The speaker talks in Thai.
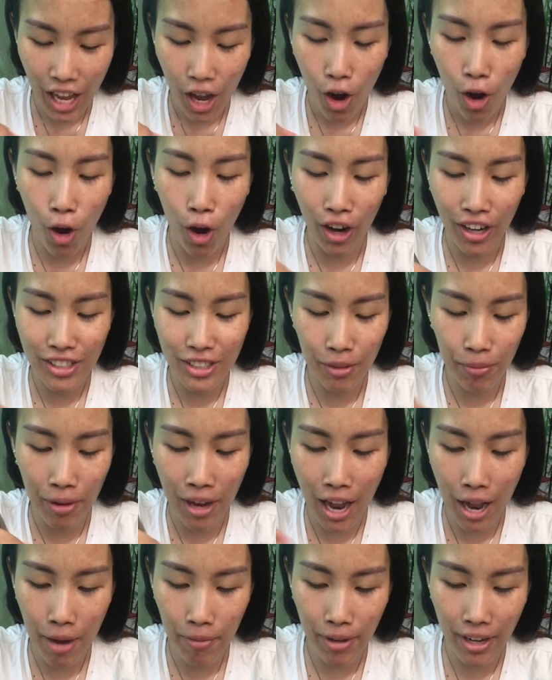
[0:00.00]
ห่อละ15
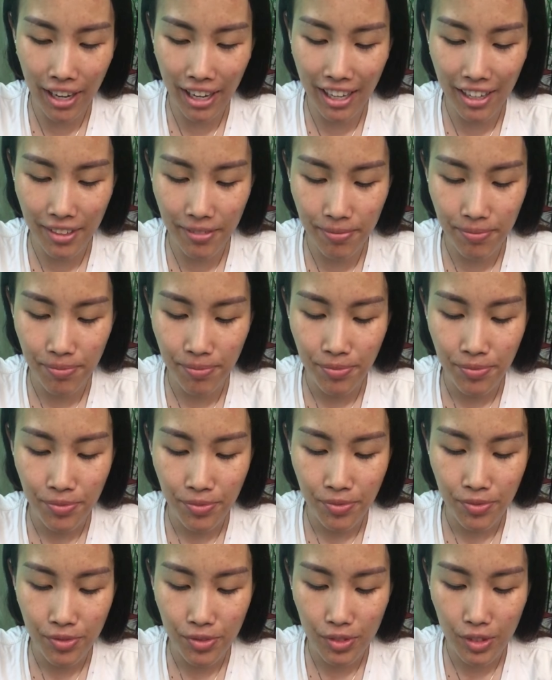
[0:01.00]
บาทก็
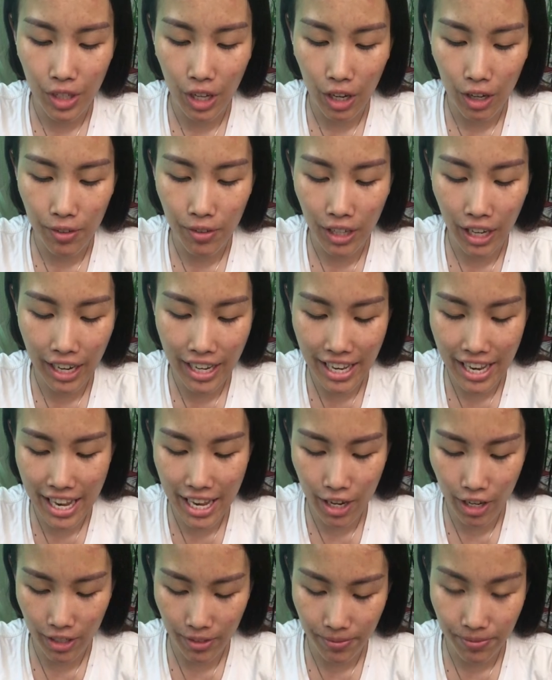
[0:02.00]
เดี๋ยวขยี้
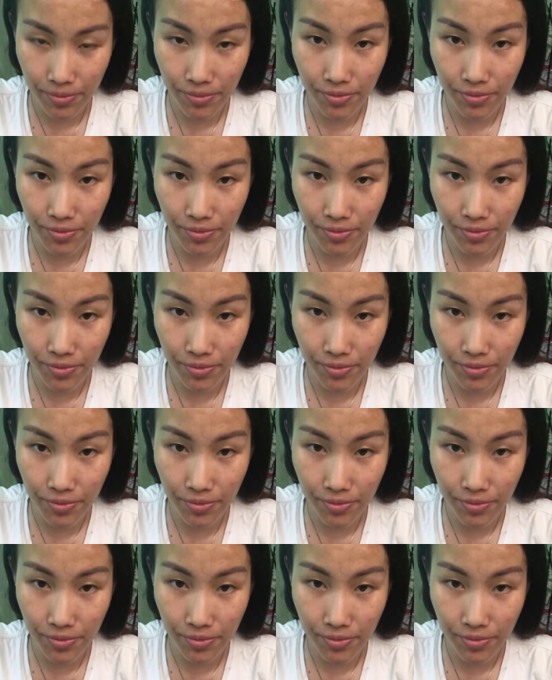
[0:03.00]
ก่อน